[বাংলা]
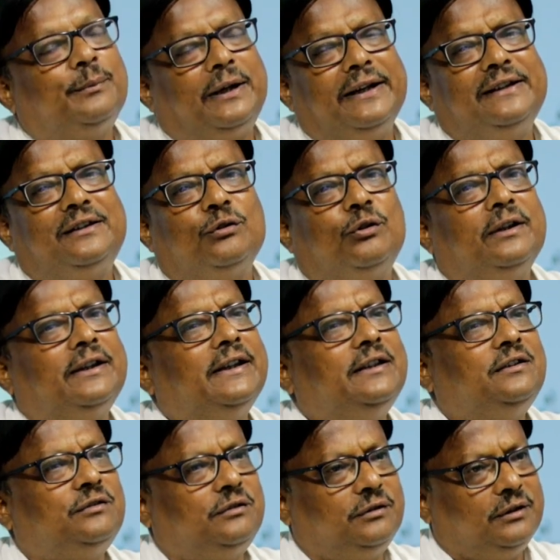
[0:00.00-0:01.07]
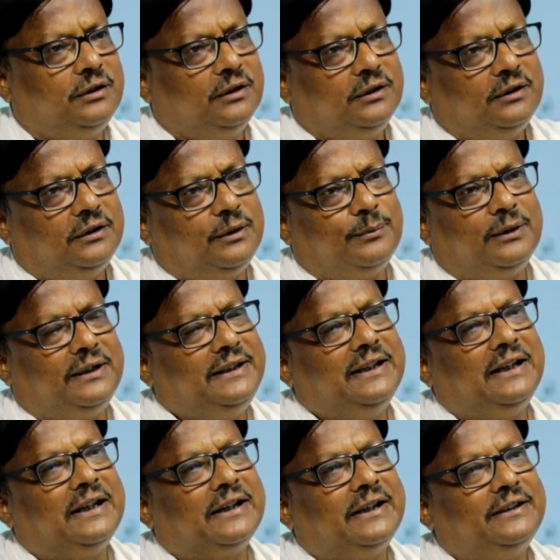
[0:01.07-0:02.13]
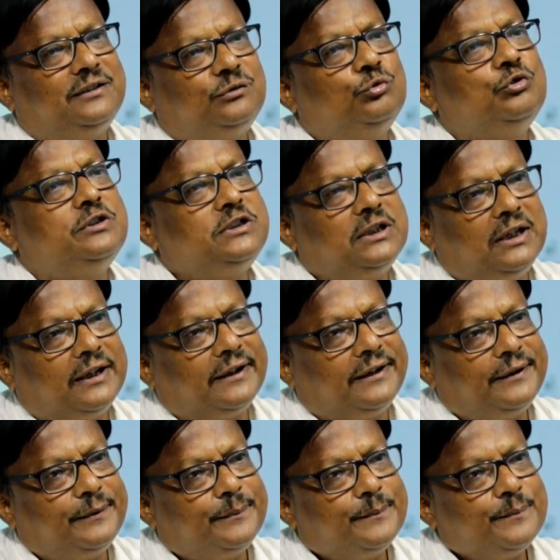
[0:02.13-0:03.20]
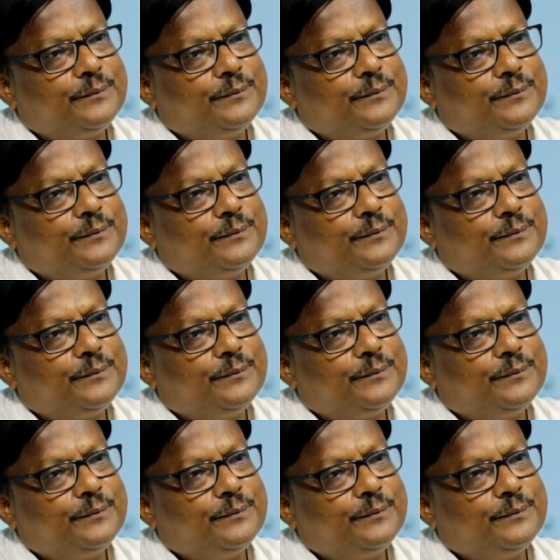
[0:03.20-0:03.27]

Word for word: বাড়িতে অনেকেই আপনার ইয়ে লাগাই তুলসী লাগাই